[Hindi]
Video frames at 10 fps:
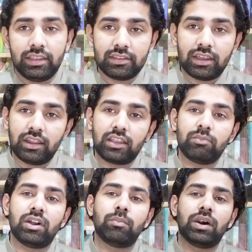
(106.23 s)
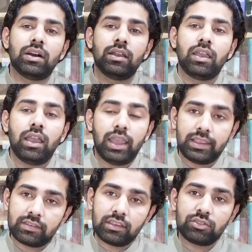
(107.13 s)
ए जहरा के बाबा
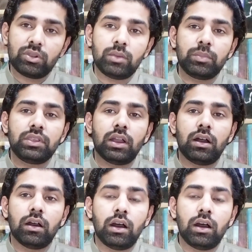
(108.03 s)
ए सैदुल्बिया